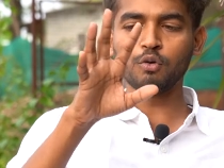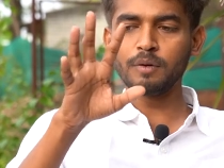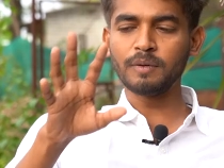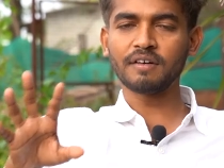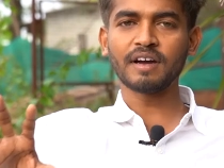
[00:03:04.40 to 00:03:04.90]
மேலே ஒரு
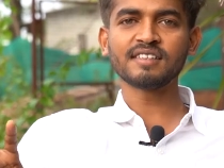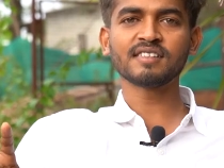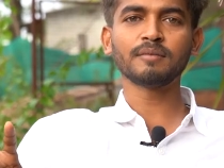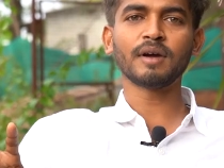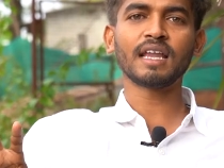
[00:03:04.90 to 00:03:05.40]
குறிப்பிட்ட
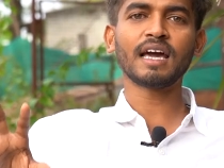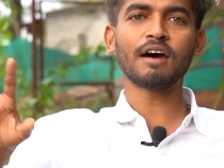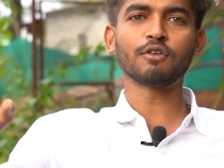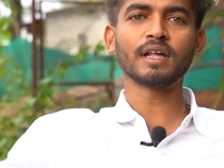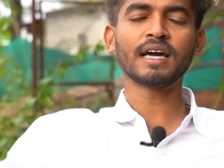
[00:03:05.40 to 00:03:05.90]
வயசுக்கு மேலே
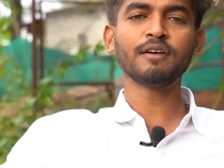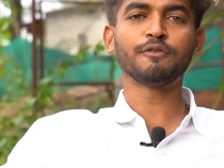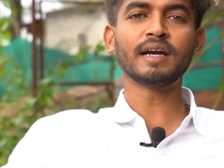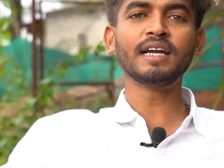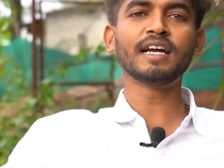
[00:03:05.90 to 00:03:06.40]
அவரோட
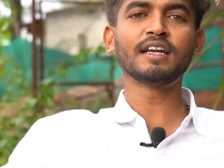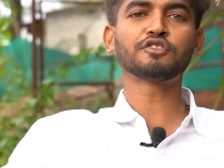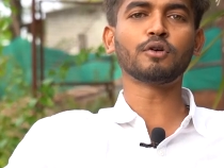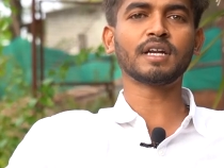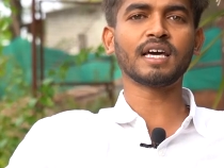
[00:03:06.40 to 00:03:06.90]
ஃப்ரெண்டுக்கிட்ட
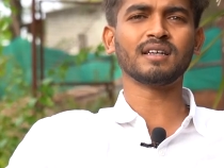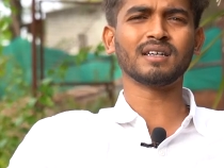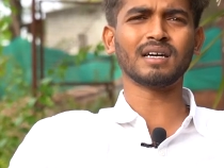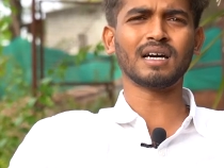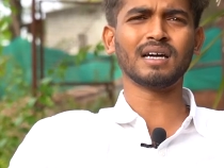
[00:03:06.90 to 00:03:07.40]
சொல்லிட்டார்
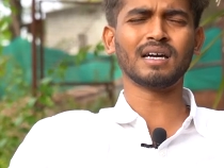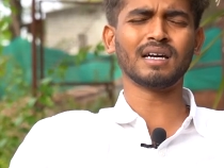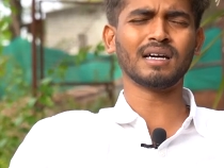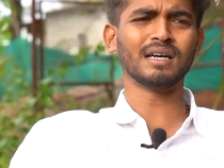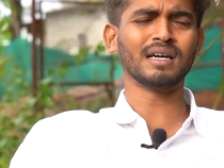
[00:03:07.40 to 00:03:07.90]

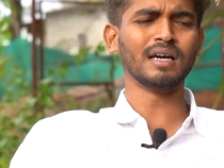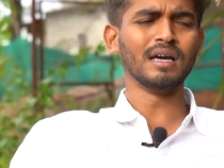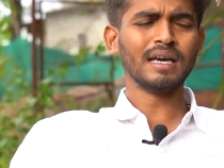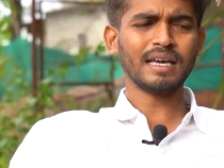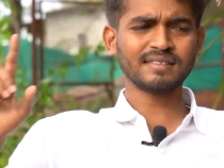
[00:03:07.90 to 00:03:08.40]

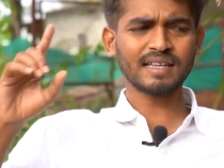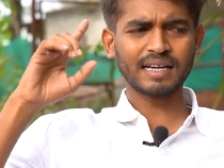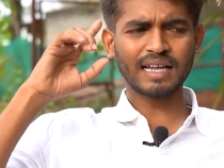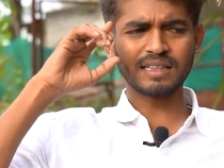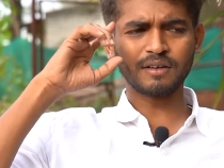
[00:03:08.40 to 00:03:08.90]

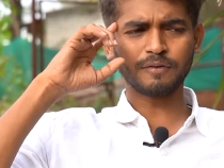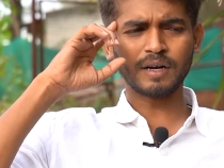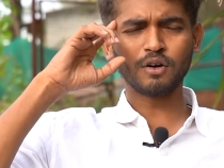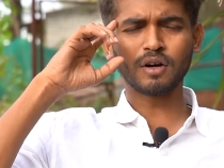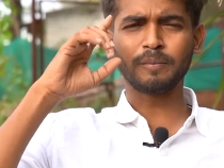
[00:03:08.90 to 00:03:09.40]
எக்ஸாக்டாக அந்த
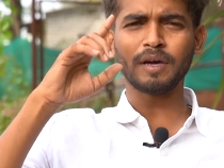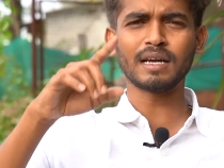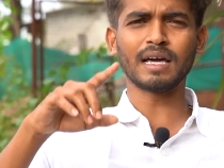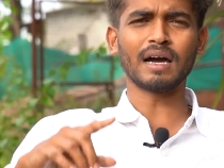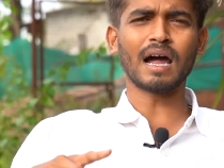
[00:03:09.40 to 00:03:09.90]
ஃப்ரெண்டோட
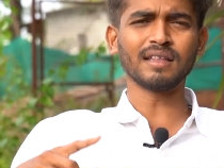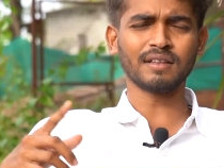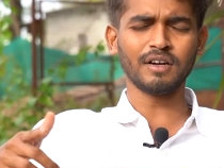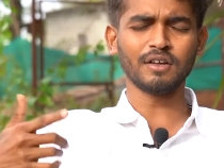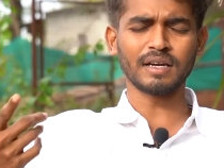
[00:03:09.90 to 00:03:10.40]
பேர் நான்
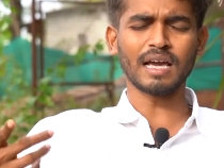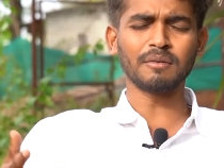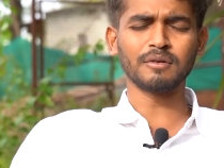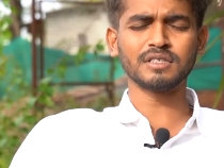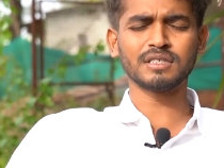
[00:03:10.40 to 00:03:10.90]
அடுத்த வீடியோவில்
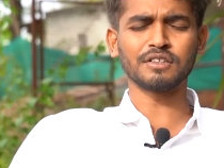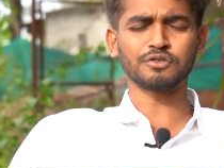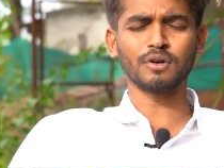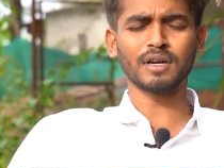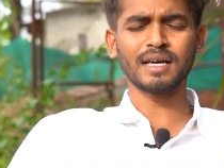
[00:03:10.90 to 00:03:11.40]
ஞாபகம் வச்சு
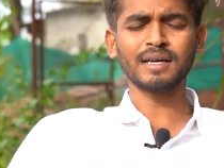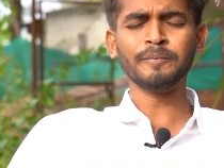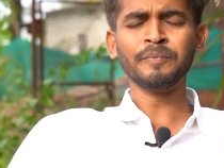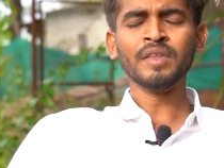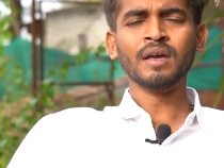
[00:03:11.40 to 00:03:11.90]
நான் சொல்கிறேன்
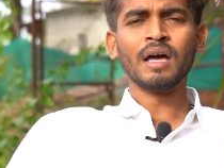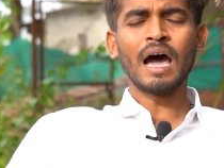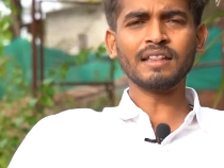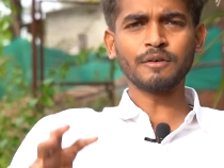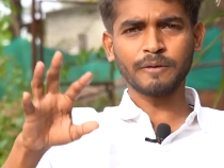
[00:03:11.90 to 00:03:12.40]

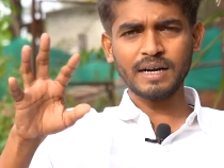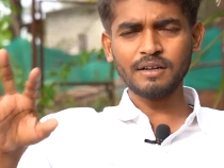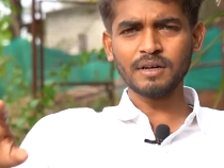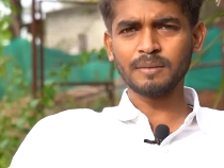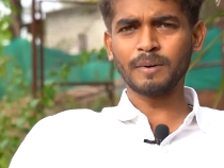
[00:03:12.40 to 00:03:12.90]
அந்த
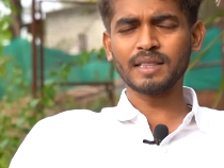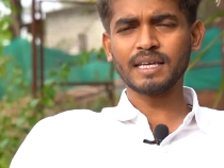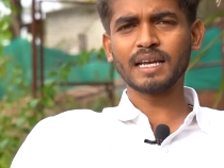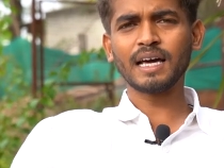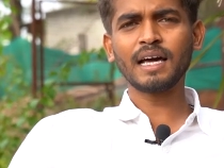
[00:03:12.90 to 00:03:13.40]
ஃப்ரெண்டு வந்து
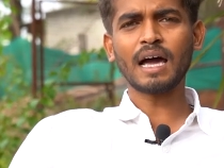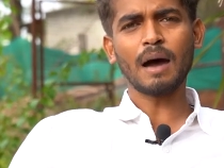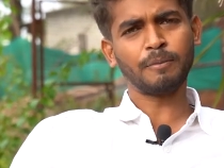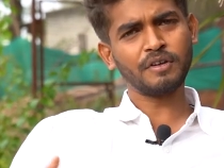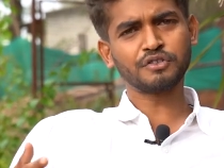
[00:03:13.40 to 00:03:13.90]
பார்த்தீங்கன்னா
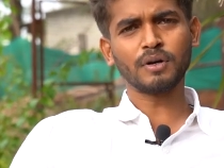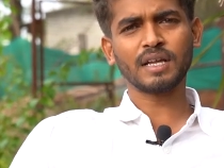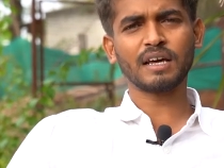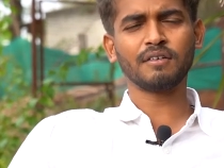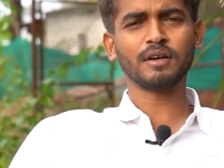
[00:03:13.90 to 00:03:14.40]
அப்போவே
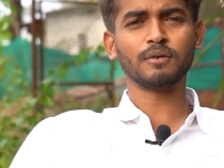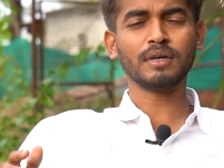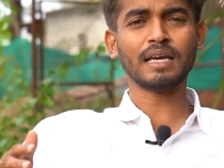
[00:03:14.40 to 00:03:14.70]
சொல்லிட்டார் அவர்